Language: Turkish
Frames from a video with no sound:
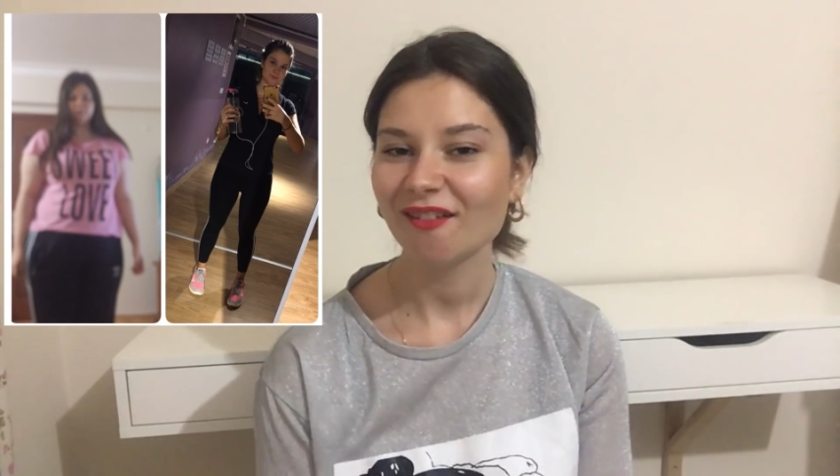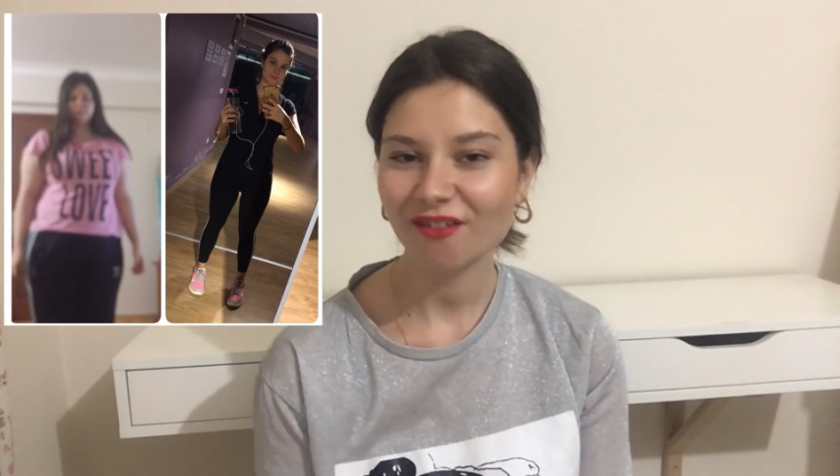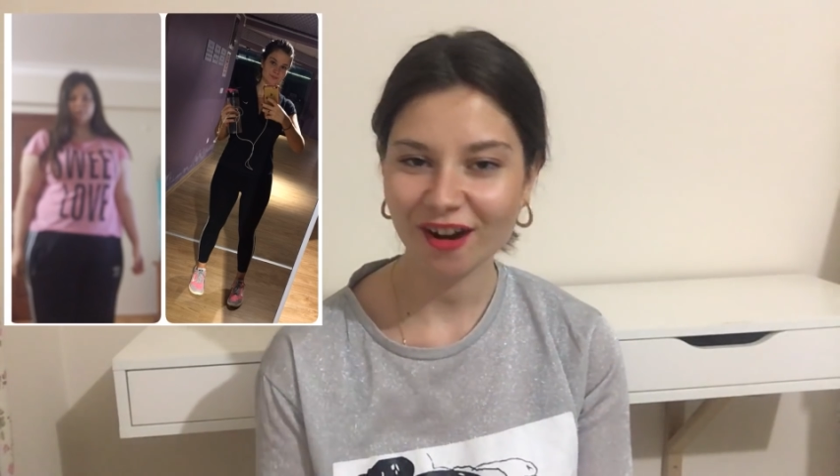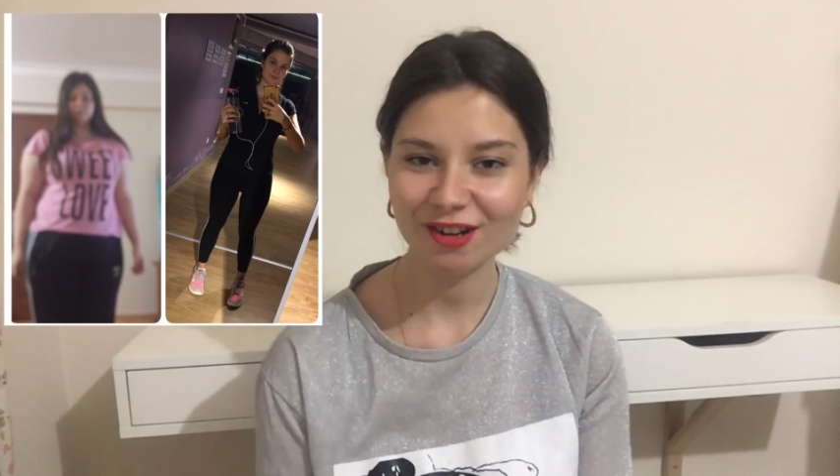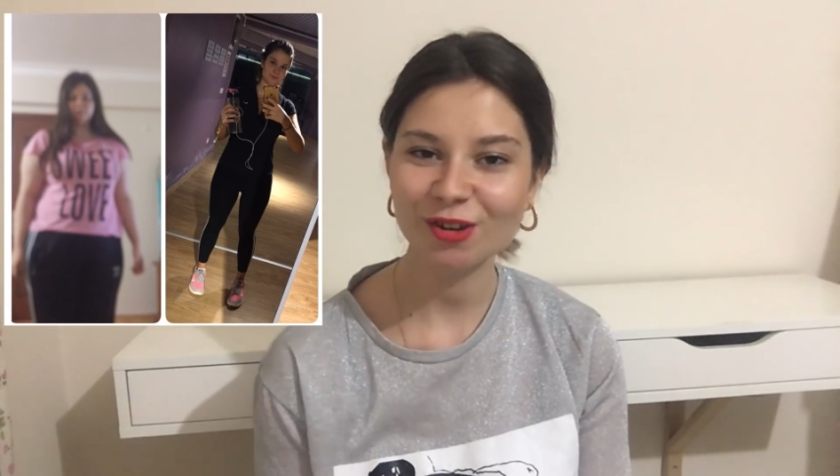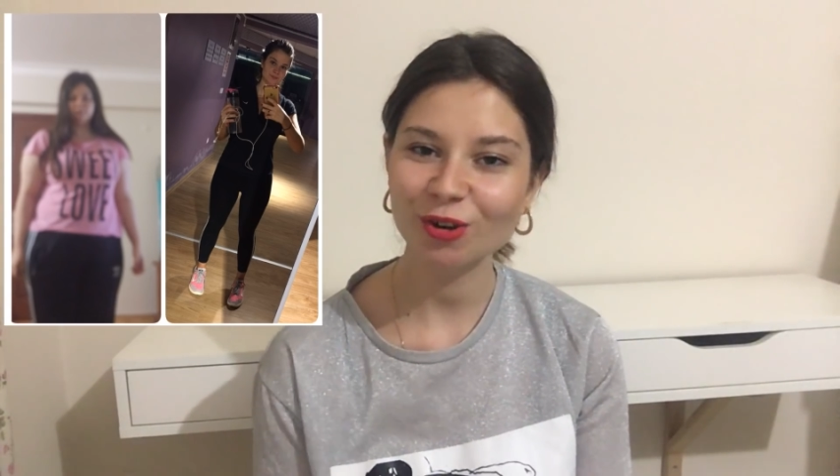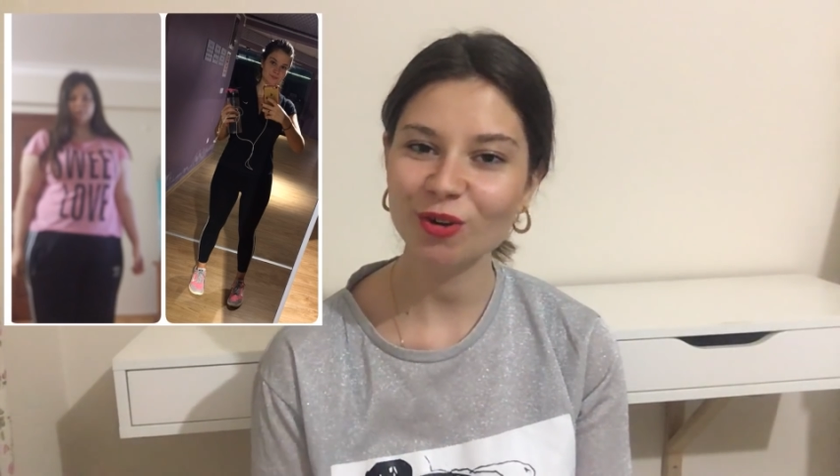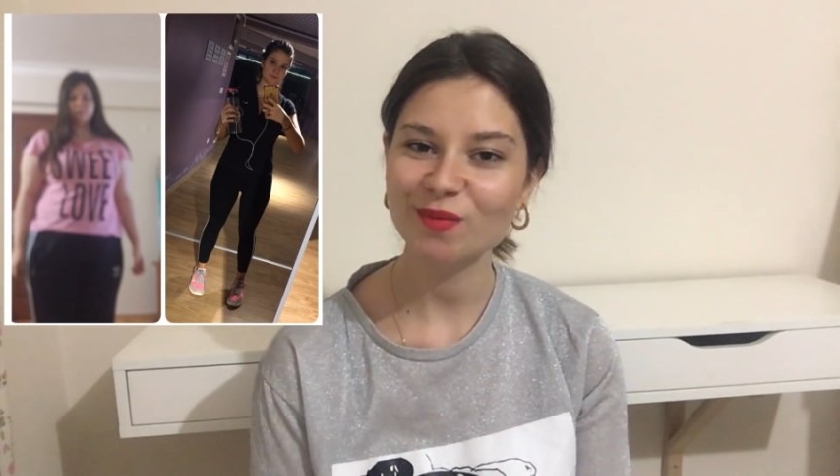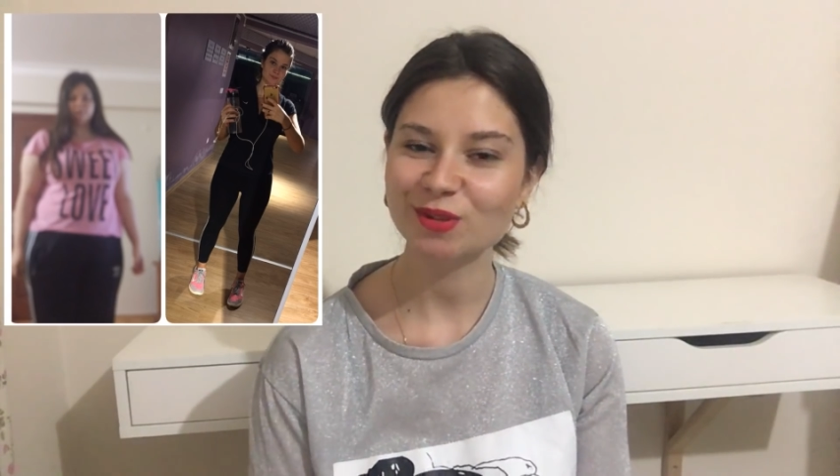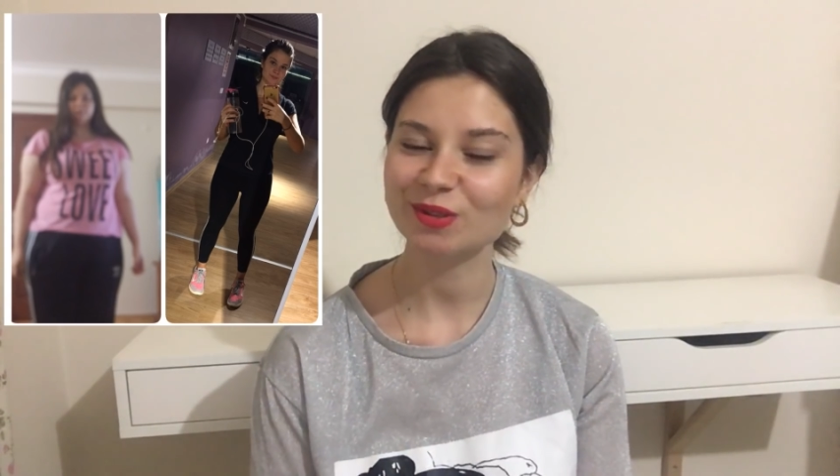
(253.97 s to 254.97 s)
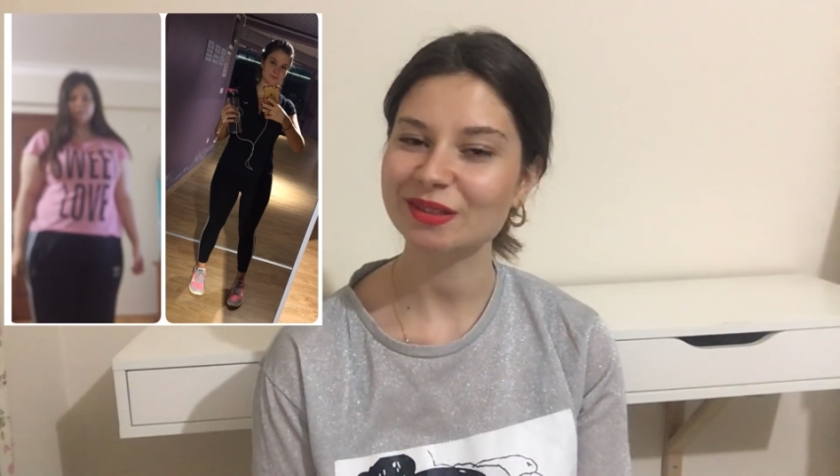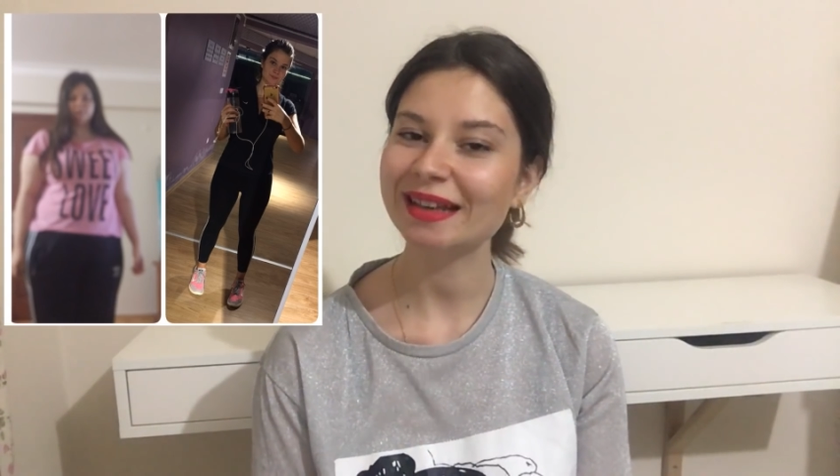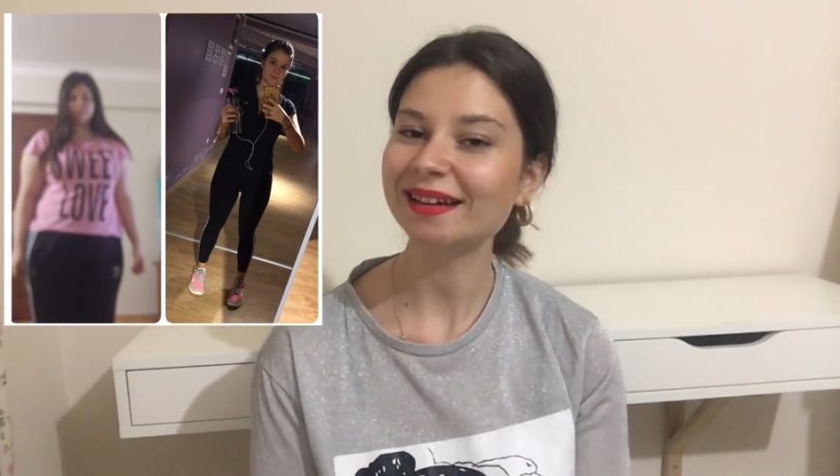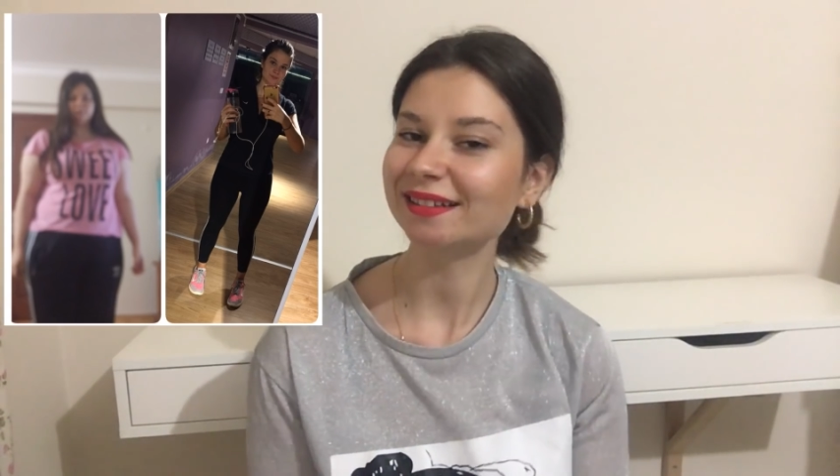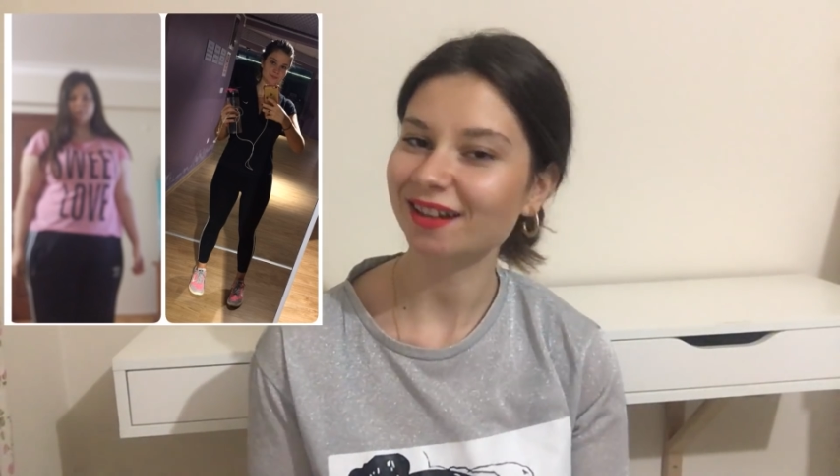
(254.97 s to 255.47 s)
Farkı görüyor musunuz?
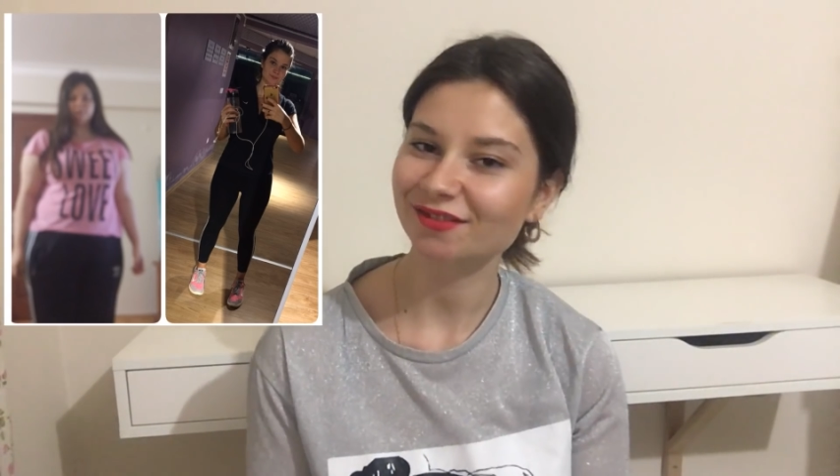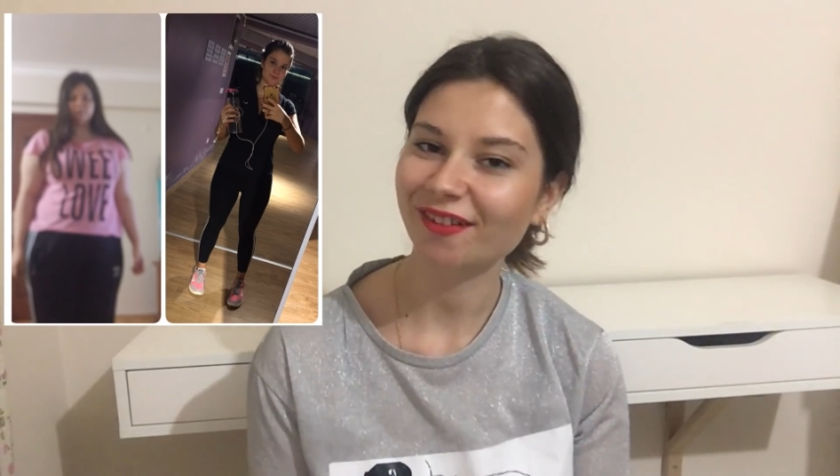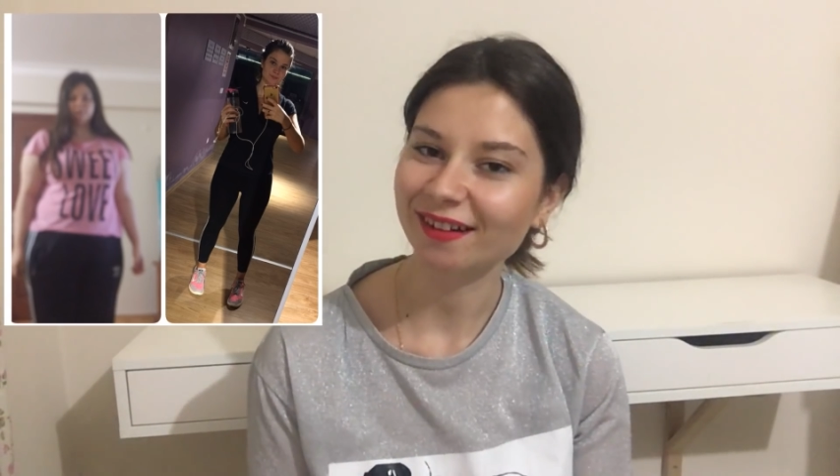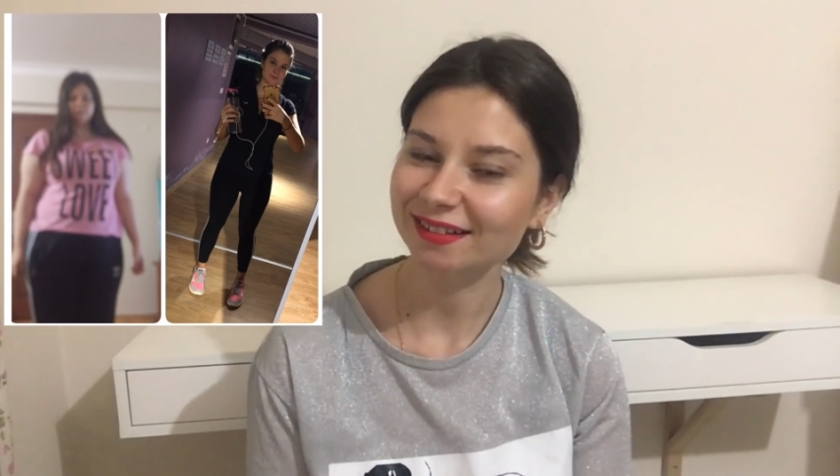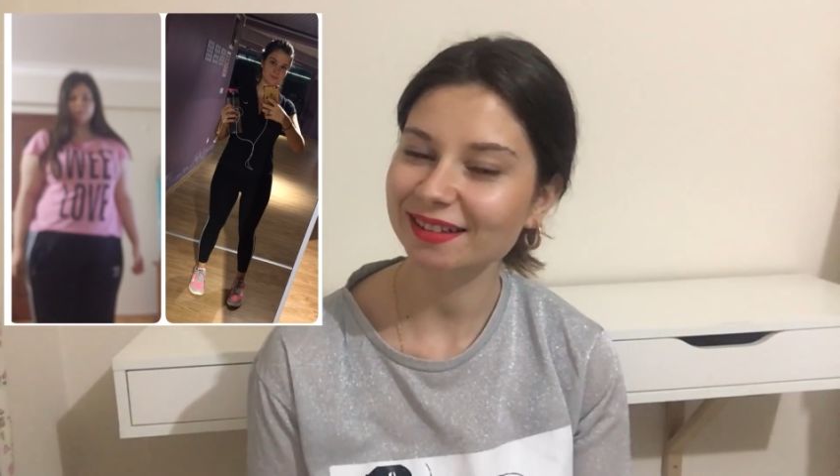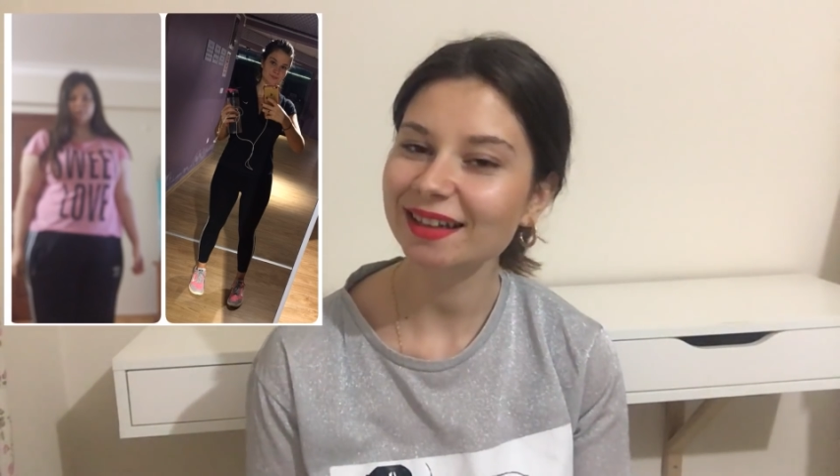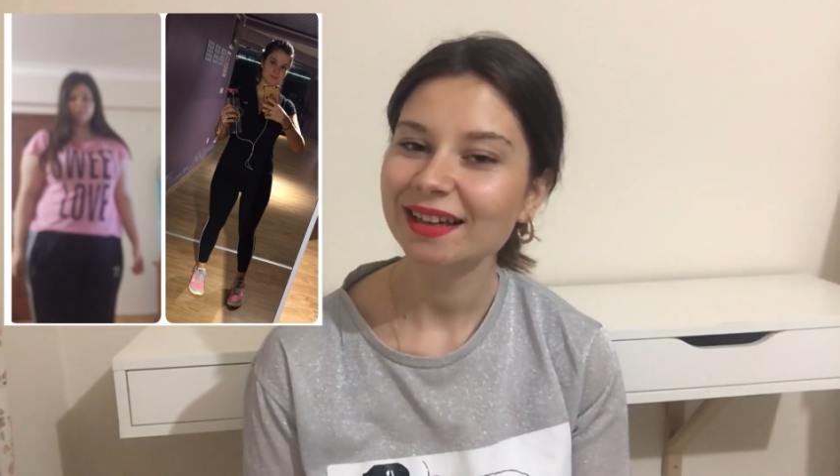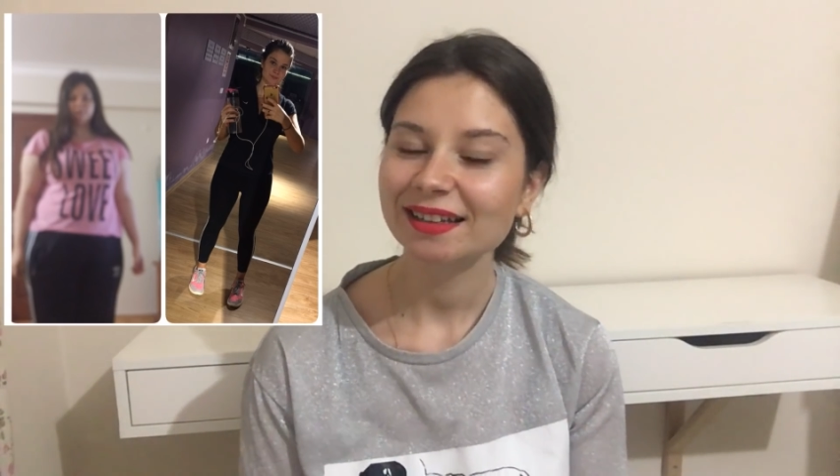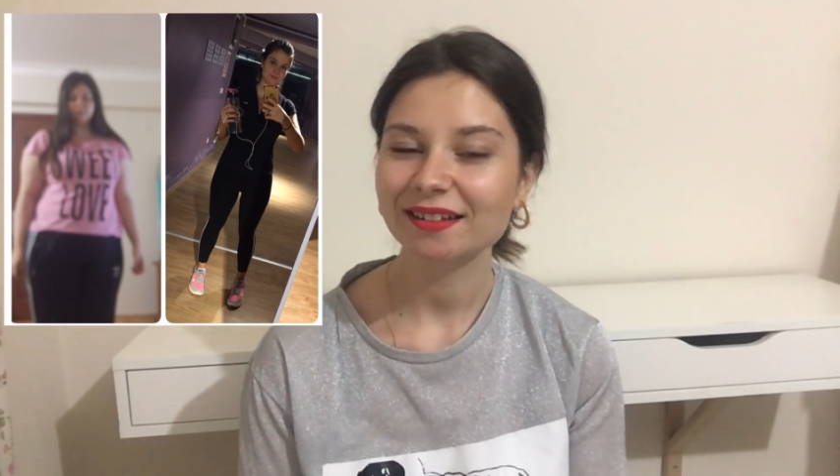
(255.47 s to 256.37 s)
Ne kadar farklı.